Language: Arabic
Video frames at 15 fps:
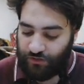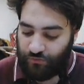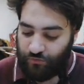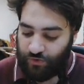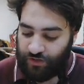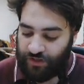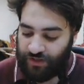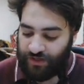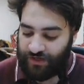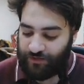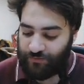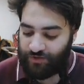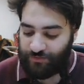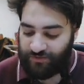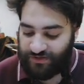وايه
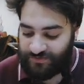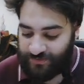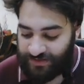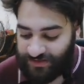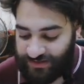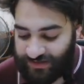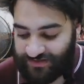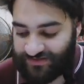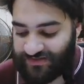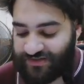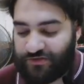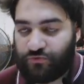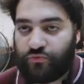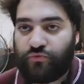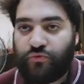هنعمل ايه بالنسبه لاي اس تي
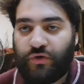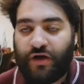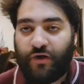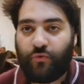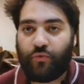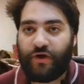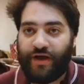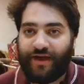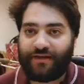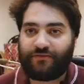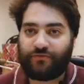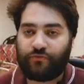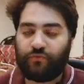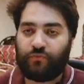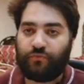2 او اكت
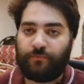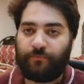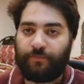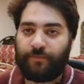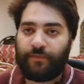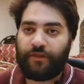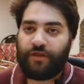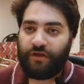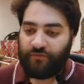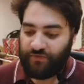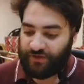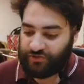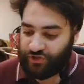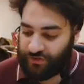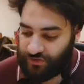2
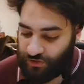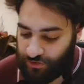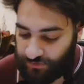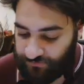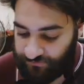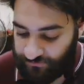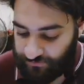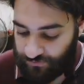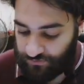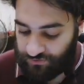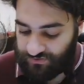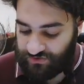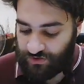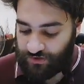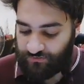فعشان نعرف
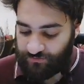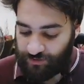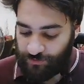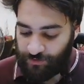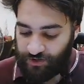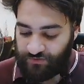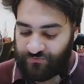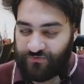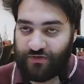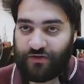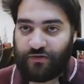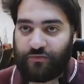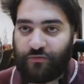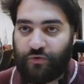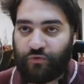نتصرف مع بعض في
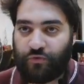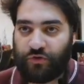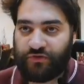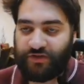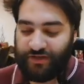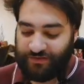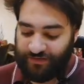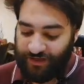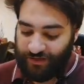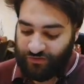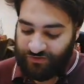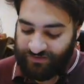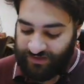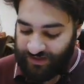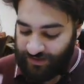الموضوع ده تعالى
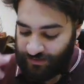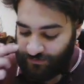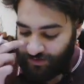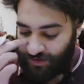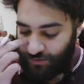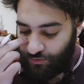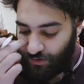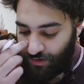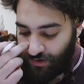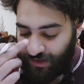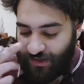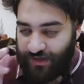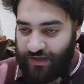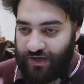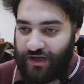نتكلم الاول
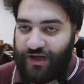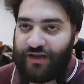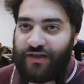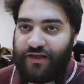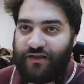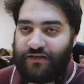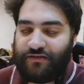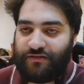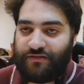على